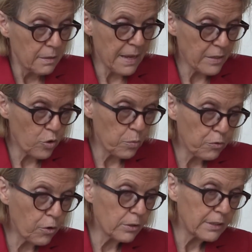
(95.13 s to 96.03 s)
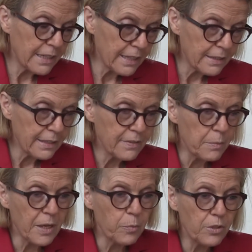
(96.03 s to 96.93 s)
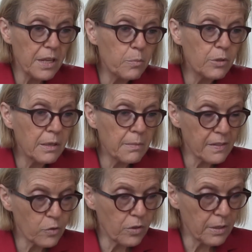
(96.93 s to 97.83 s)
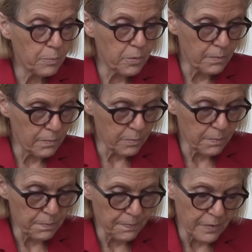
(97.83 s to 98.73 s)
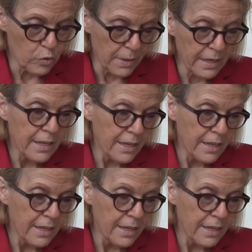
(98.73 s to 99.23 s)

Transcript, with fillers: maschio più forte, la, la, femmina più debole, il maschio che, mh, mm, insomma,